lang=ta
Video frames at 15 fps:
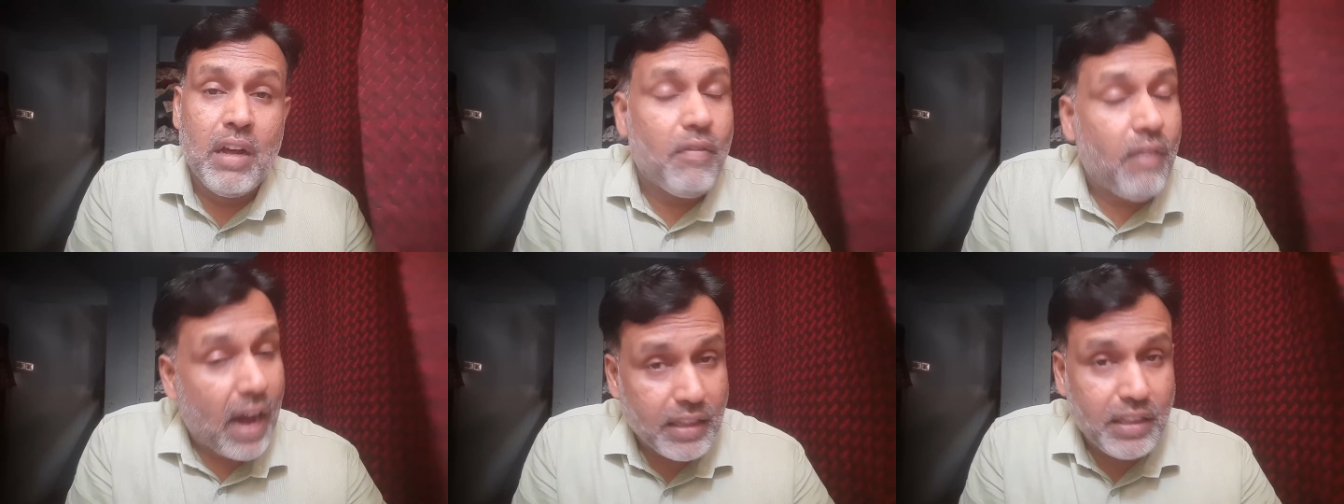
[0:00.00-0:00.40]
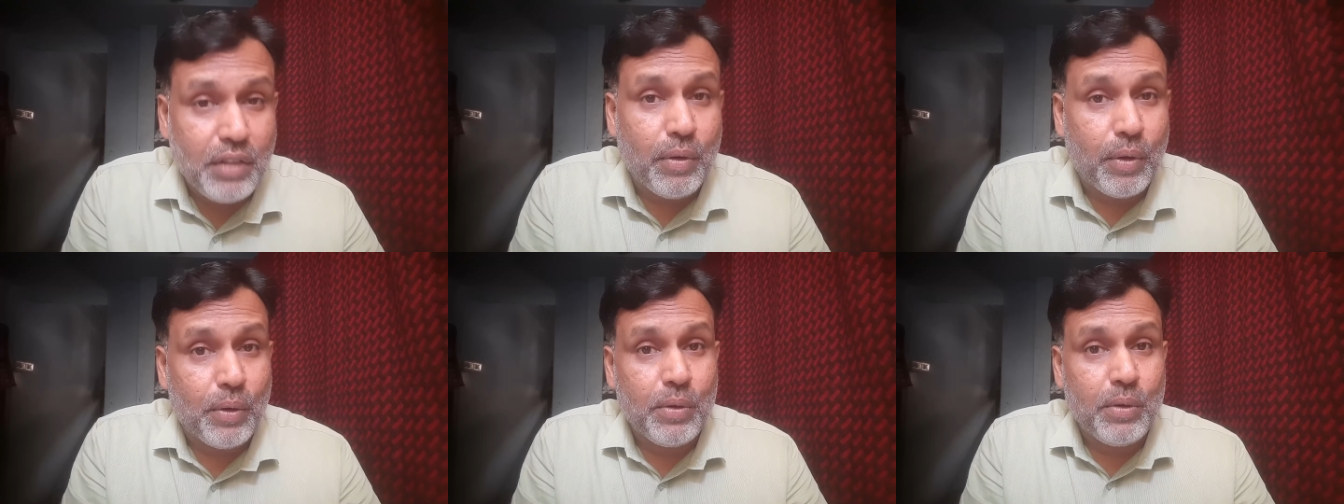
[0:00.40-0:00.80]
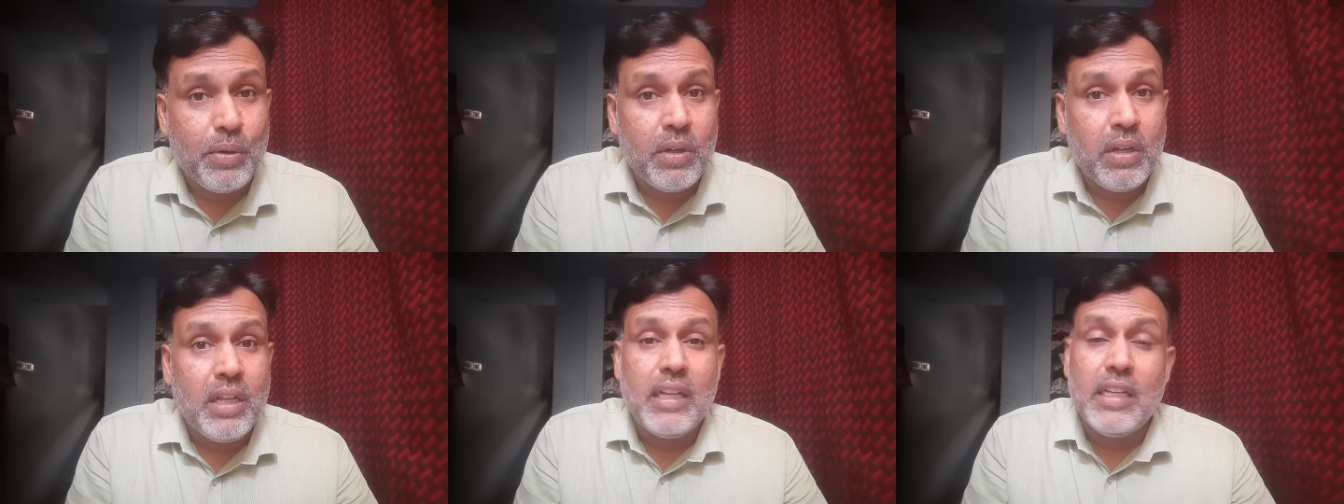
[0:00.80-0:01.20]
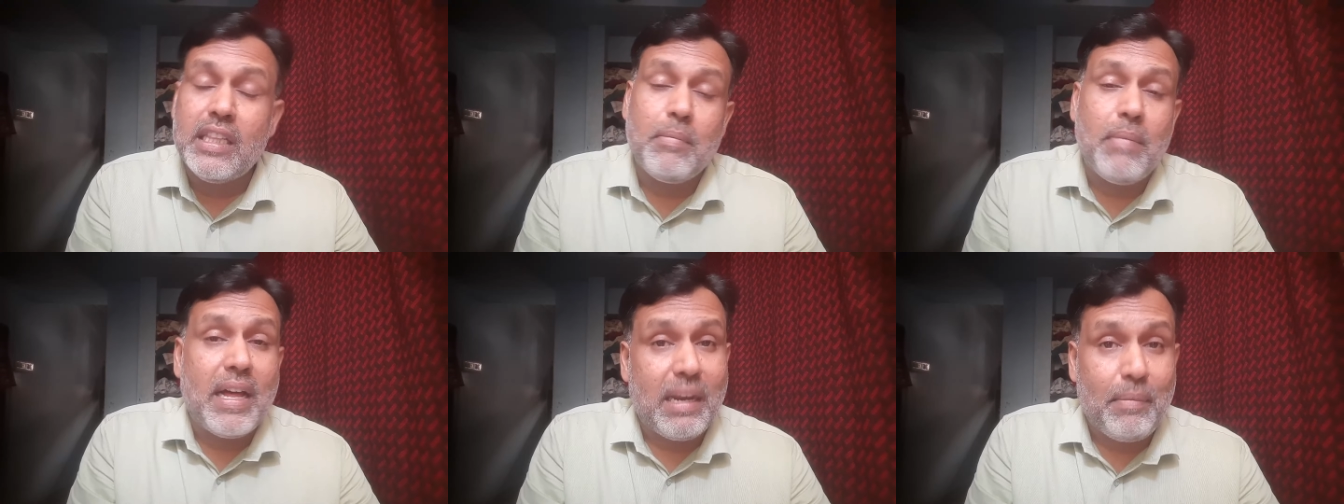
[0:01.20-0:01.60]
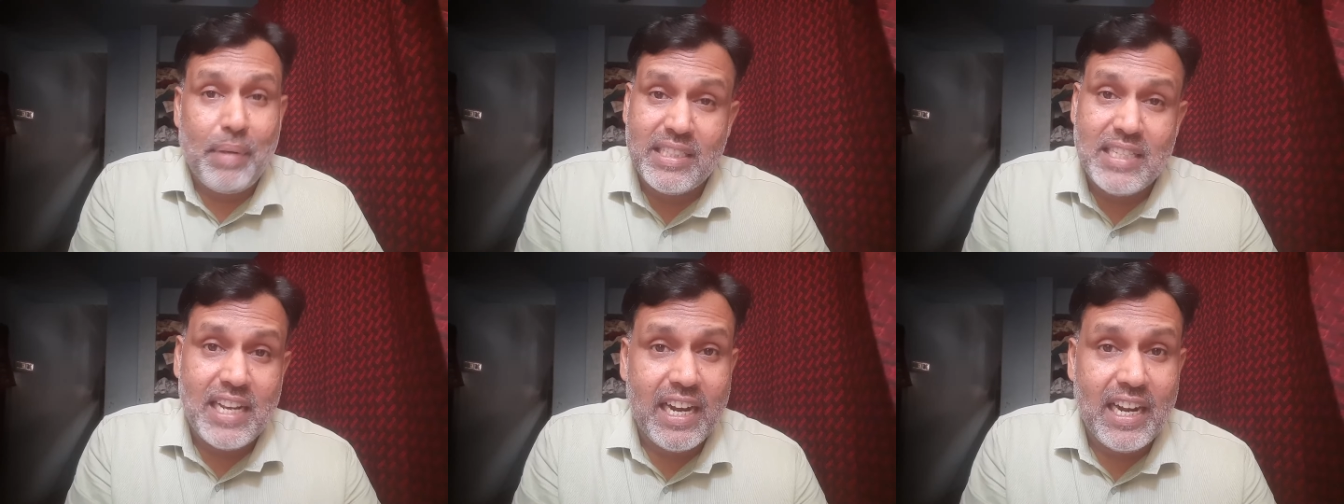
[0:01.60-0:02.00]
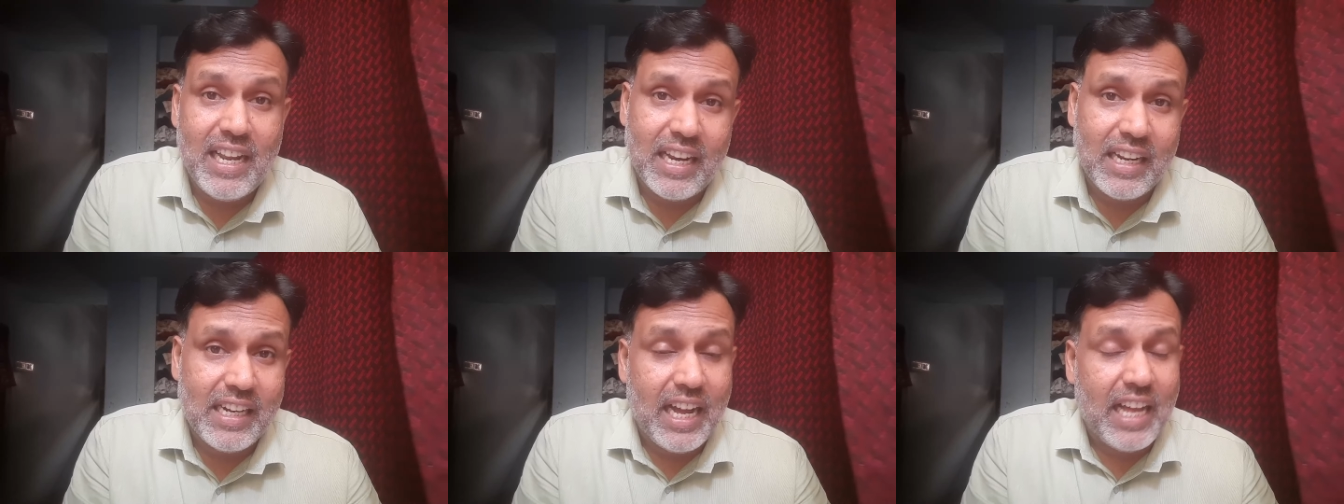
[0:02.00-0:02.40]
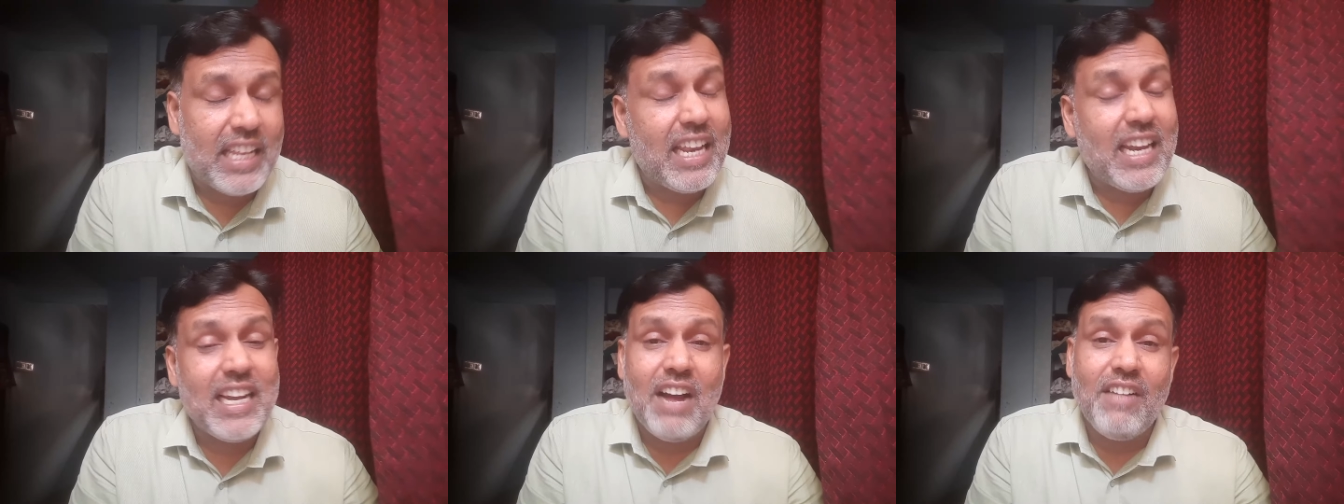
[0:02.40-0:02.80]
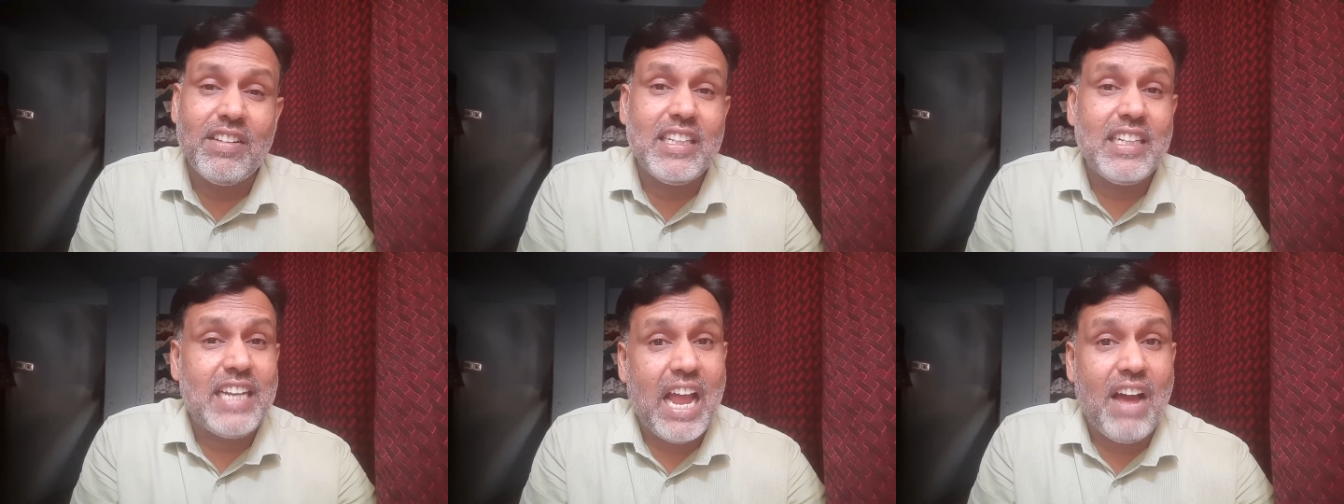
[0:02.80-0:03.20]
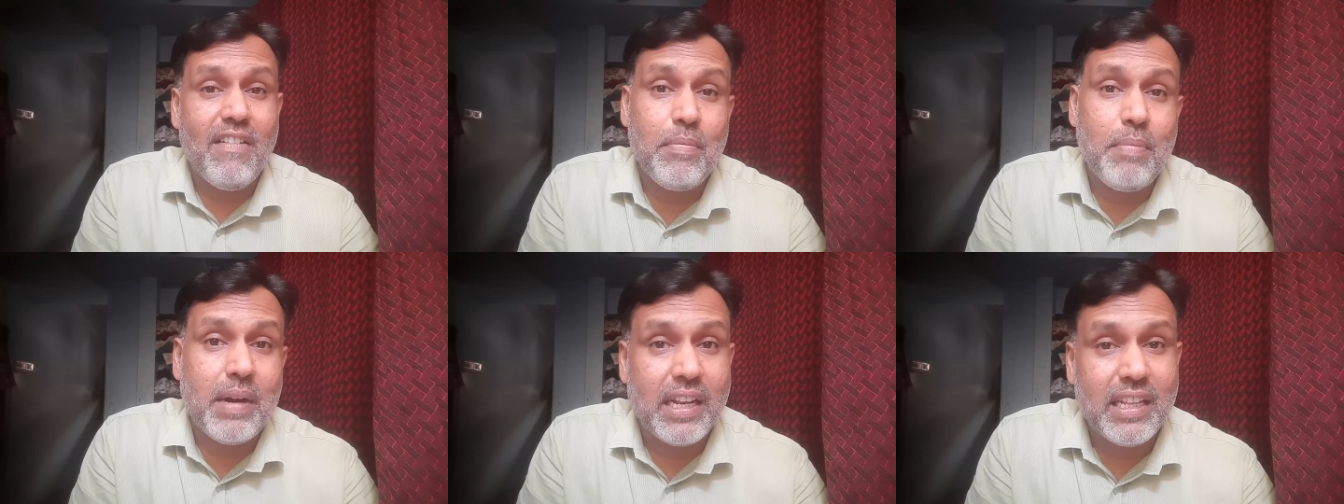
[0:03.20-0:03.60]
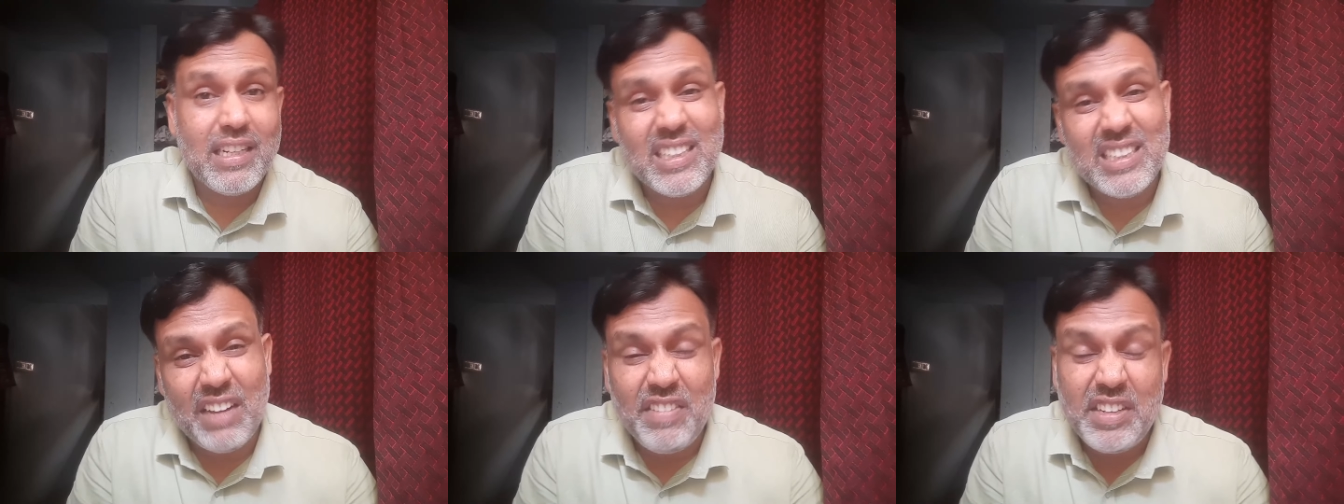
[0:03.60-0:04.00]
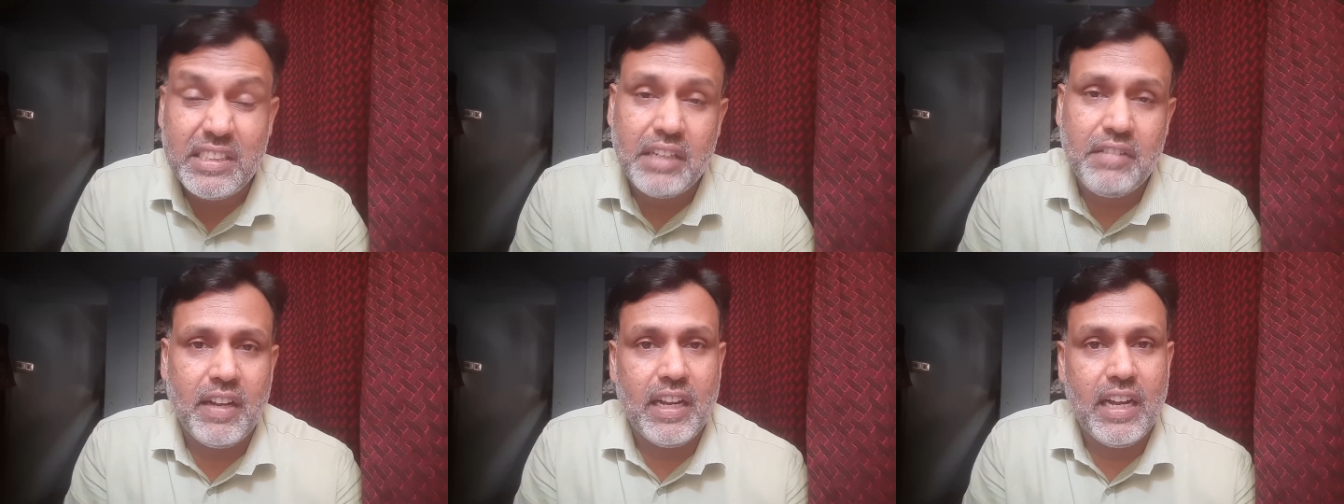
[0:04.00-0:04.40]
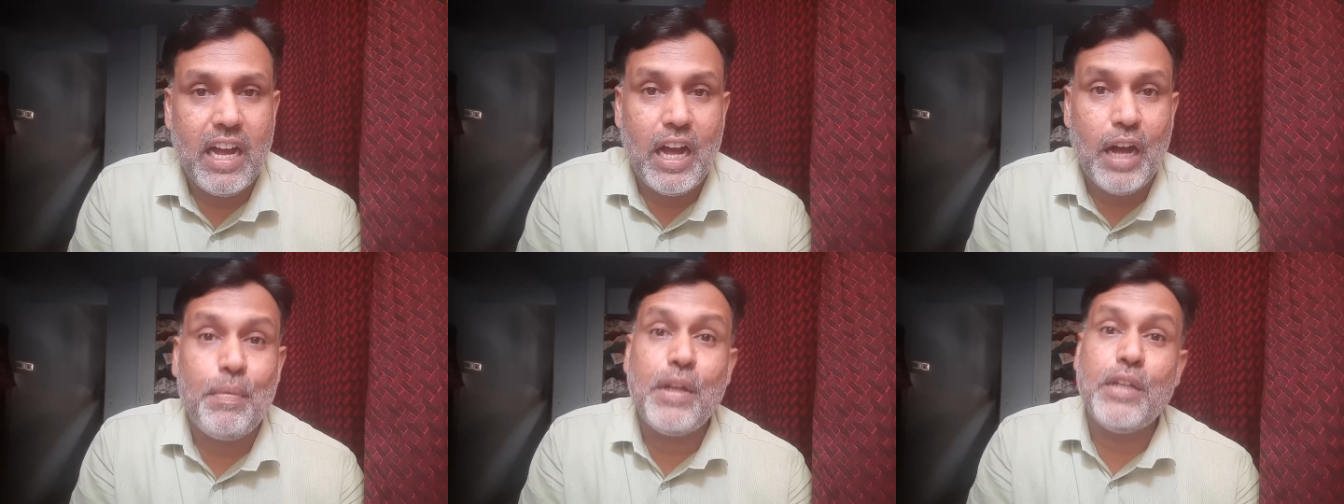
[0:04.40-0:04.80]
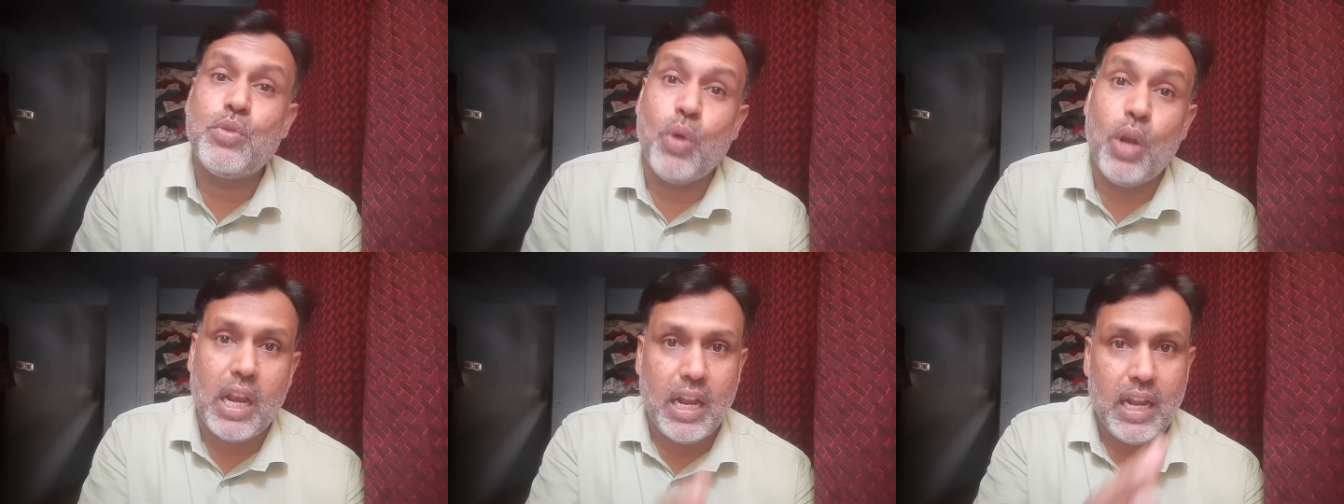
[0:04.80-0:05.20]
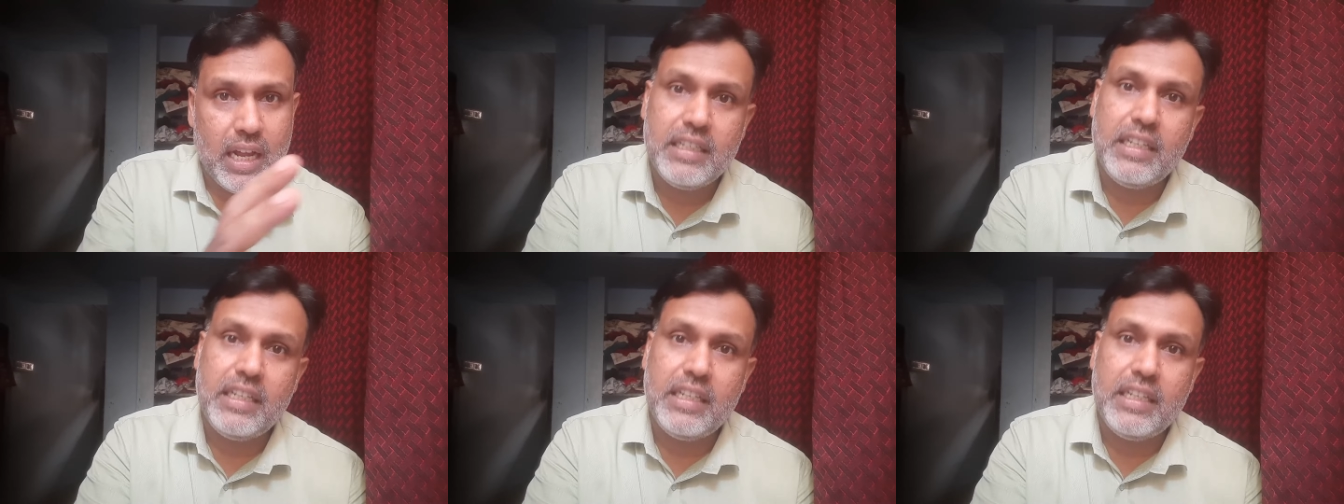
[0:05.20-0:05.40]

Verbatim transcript: வாந்தி வரும் இந்த மாதிரி பிரச்சனைகள்லாம் இருக்குது அதனால் நான் வந்து ட்ராவல் பண்றதை நான் தவிர்த்துருவேன் அப்படின்னு சொல்கிற